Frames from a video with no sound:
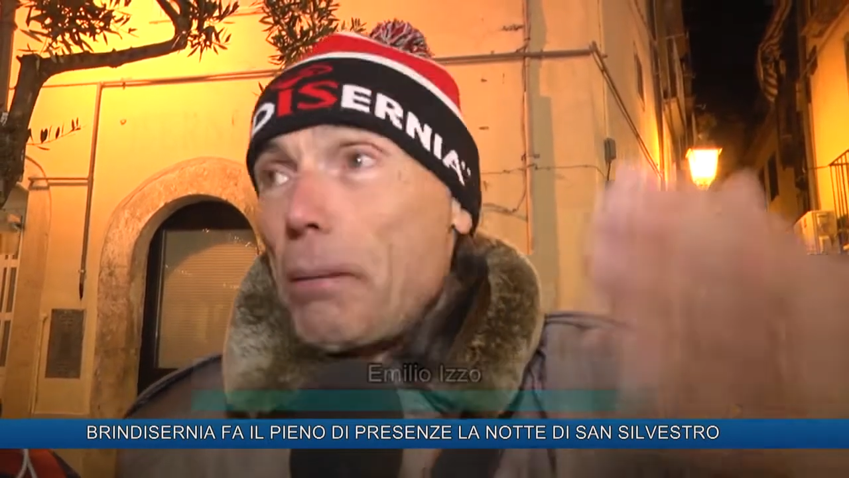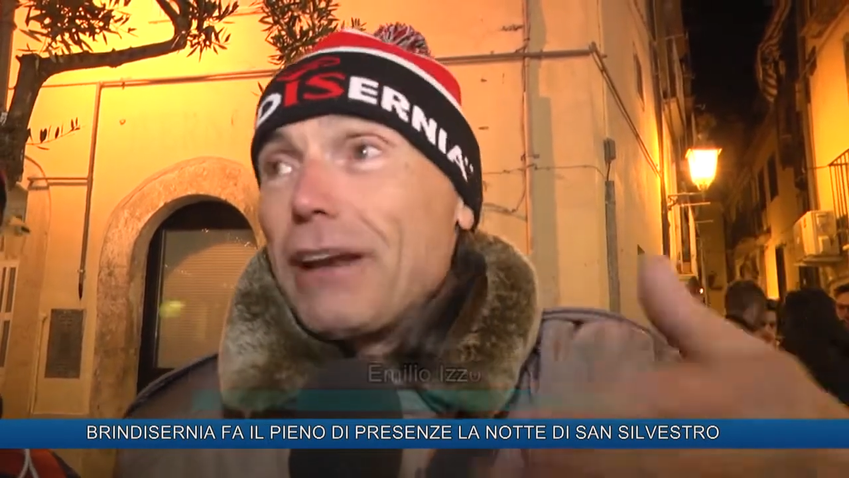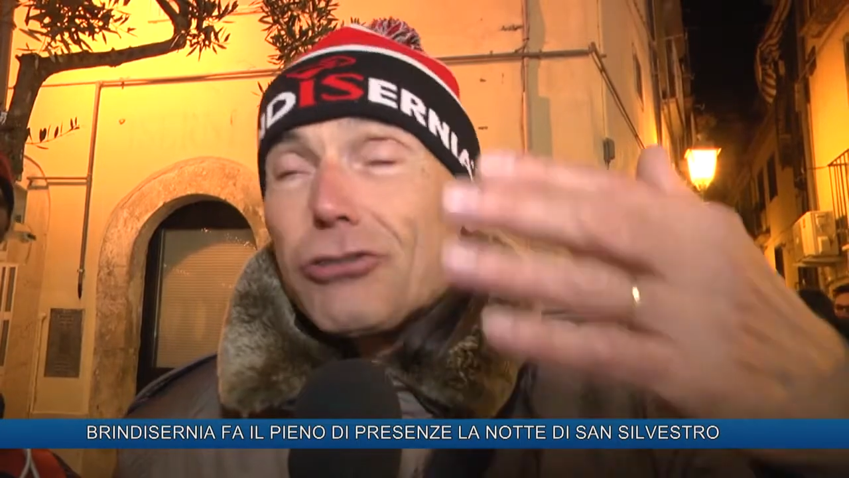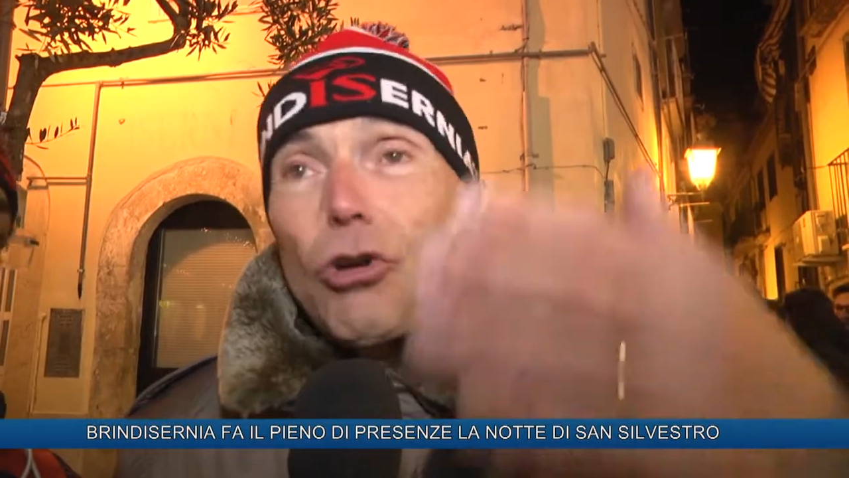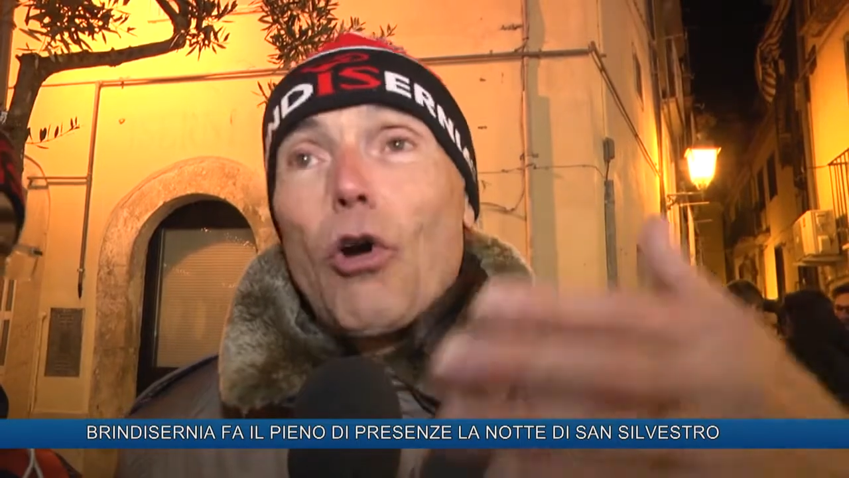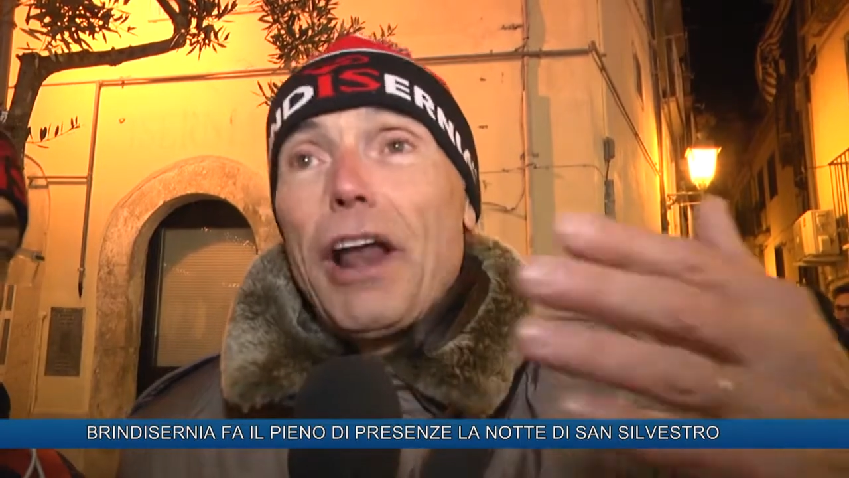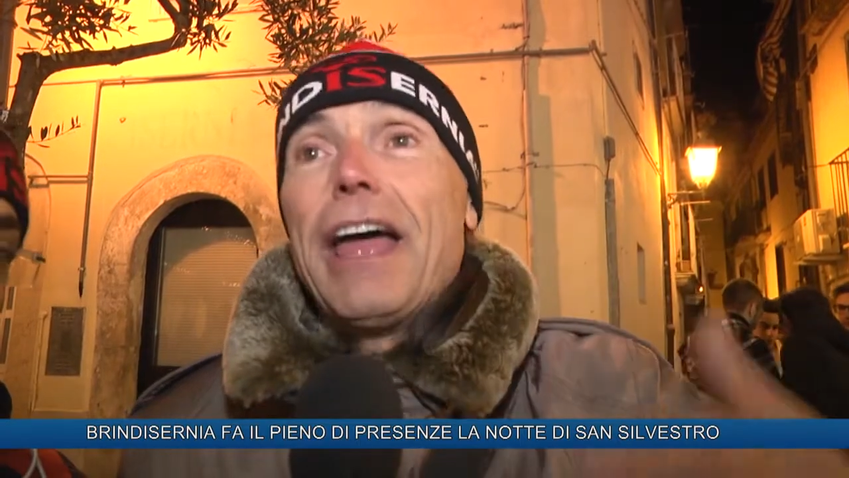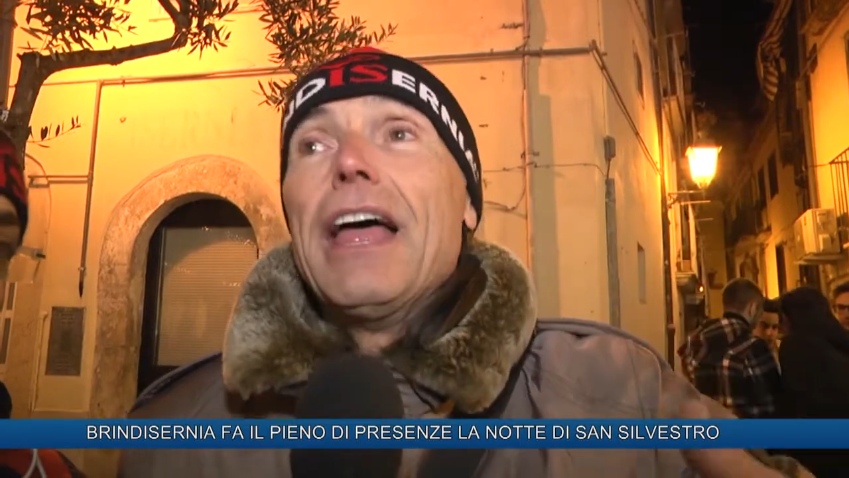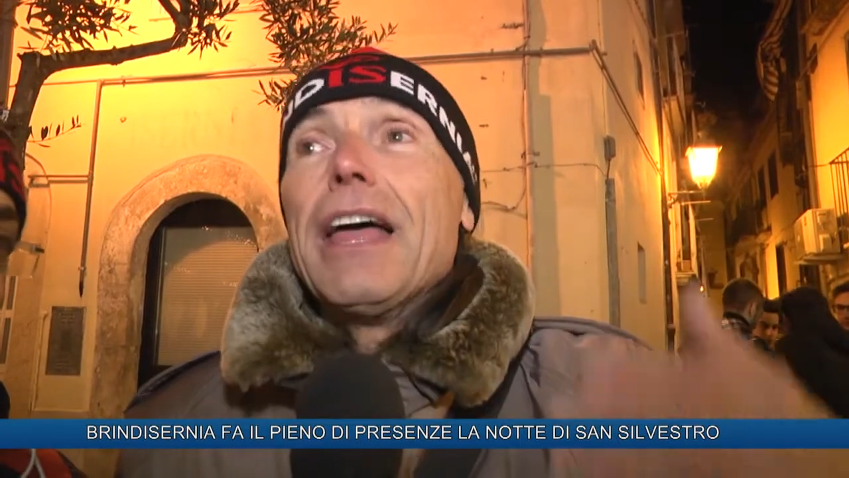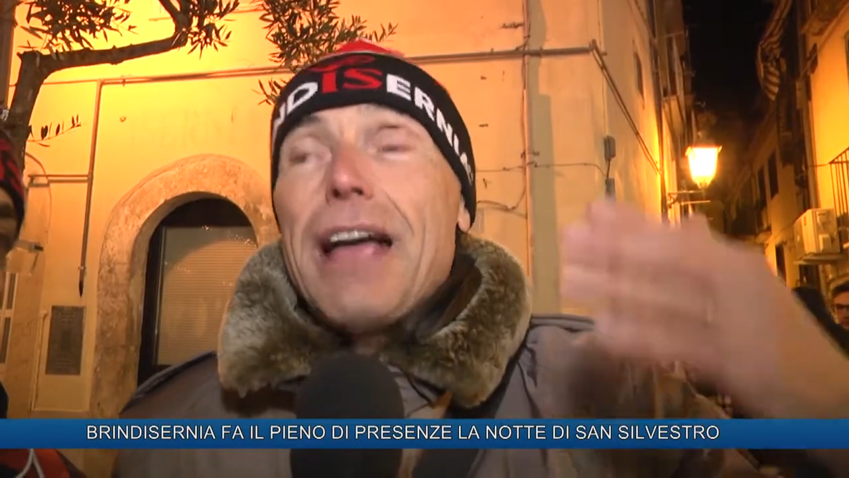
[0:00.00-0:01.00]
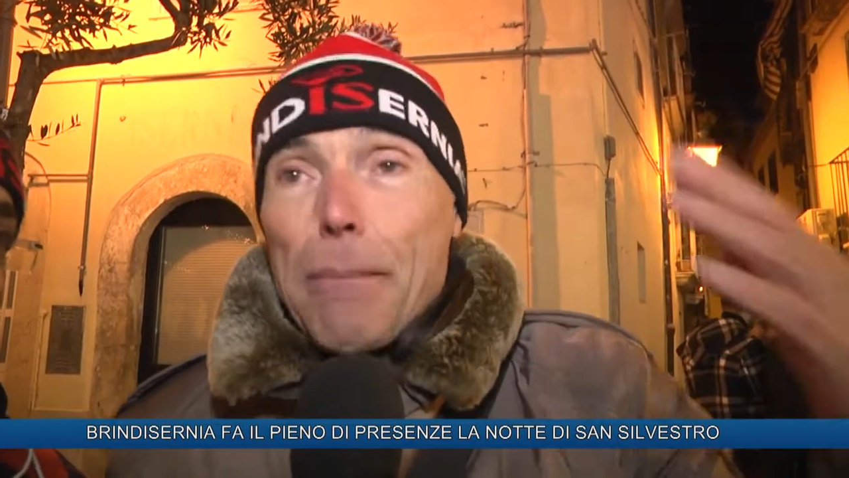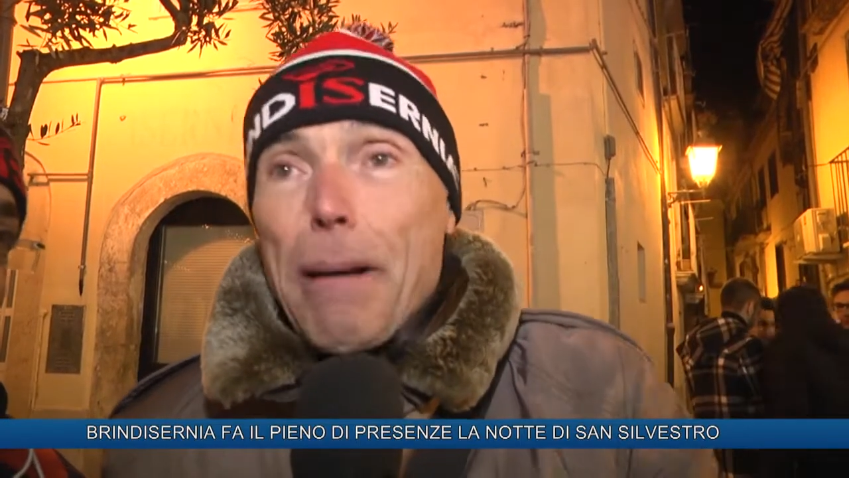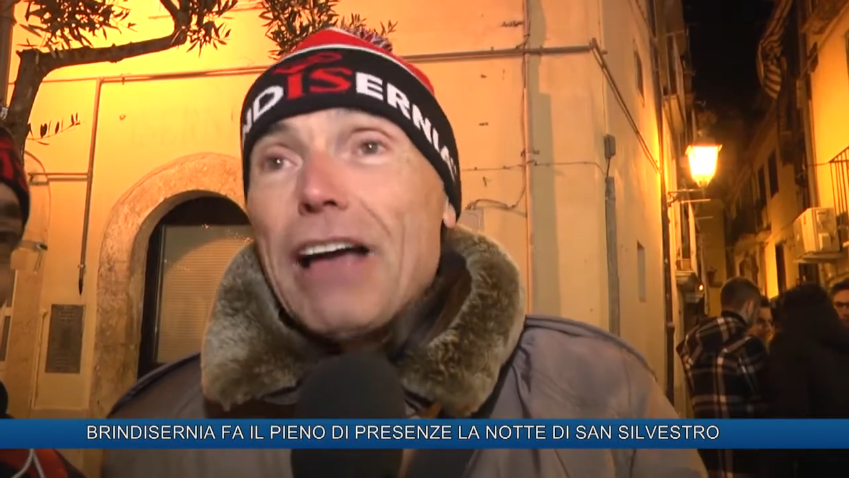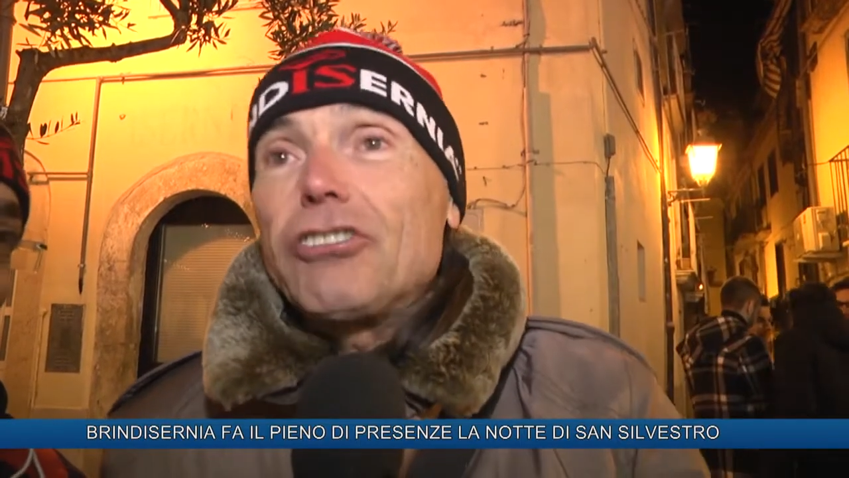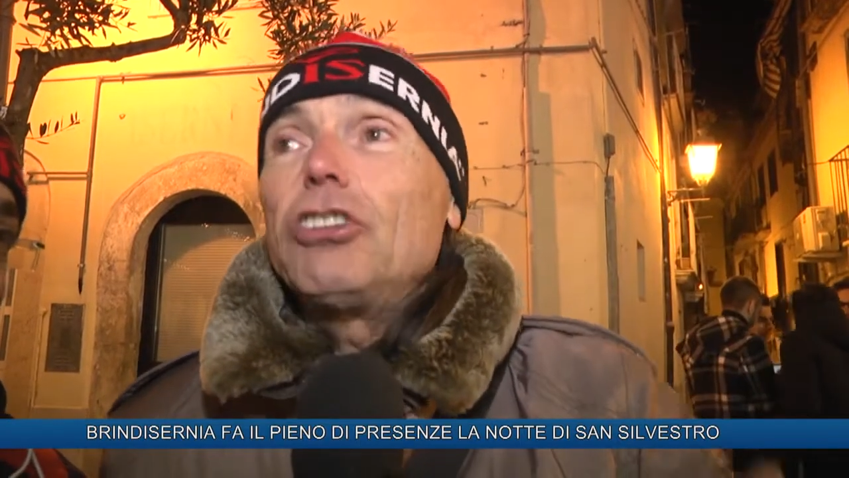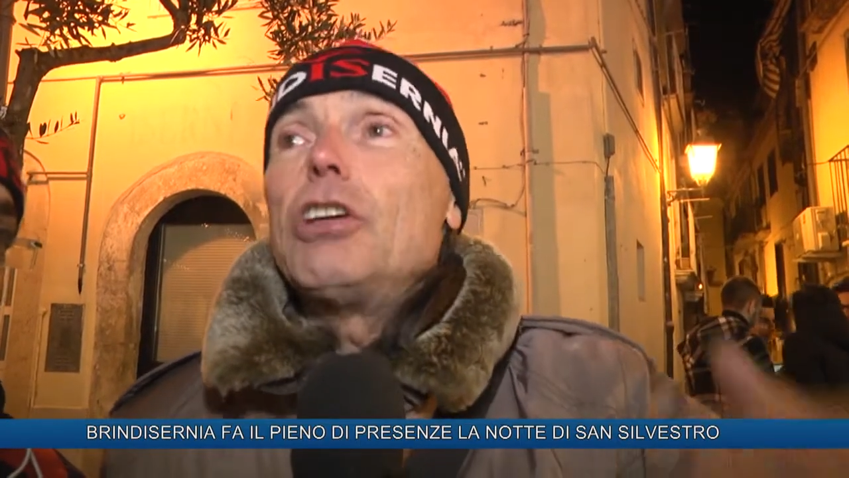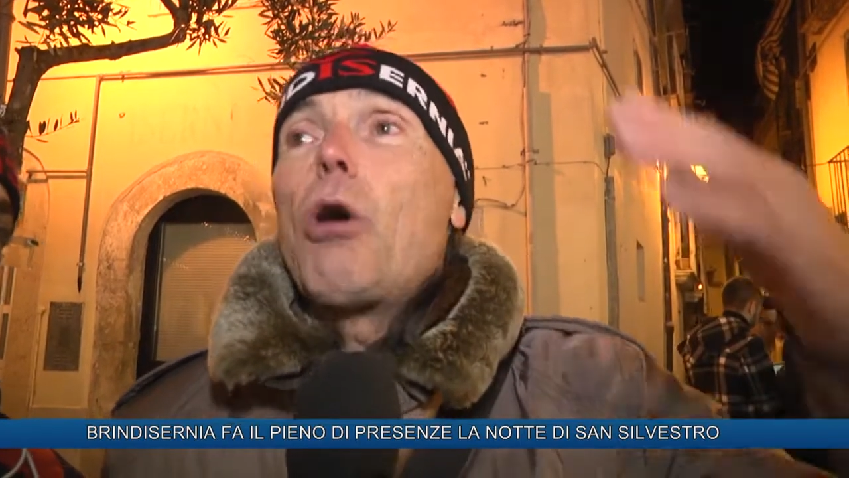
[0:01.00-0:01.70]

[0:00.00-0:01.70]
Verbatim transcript: persone capaci di